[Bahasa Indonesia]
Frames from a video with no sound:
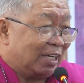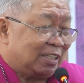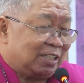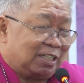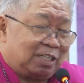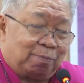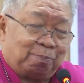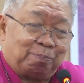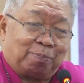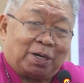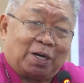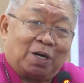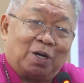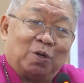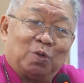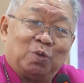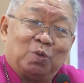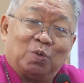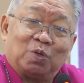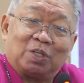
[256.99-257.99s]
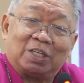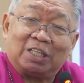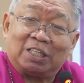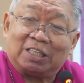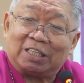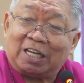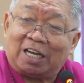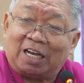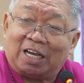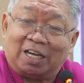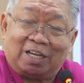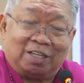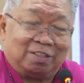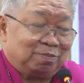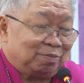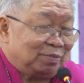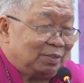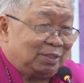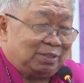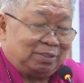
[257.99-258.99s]
Ini perlu kita
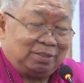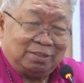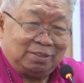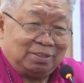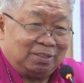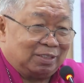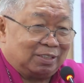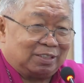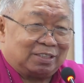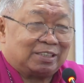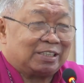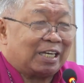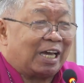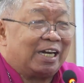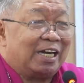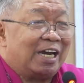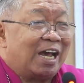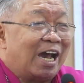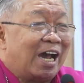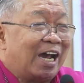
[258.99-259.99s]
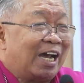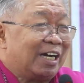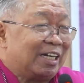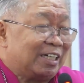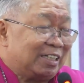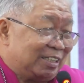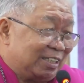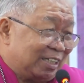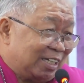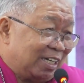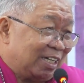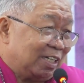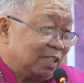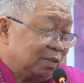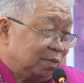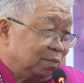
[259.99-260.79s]
sadari ya.